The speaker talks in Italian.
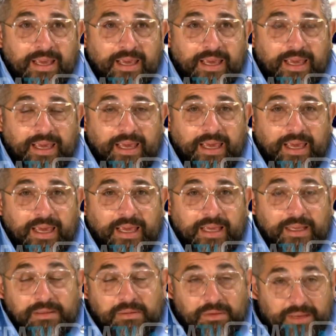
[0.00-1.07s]

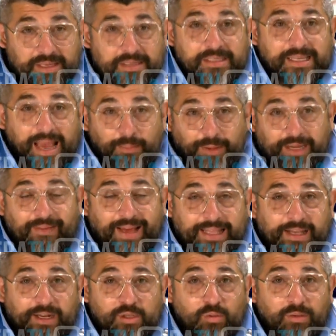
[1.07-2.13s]
eh, siamo
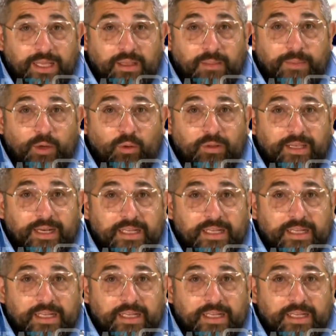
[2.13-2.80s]
arrivati a risultati ben oltre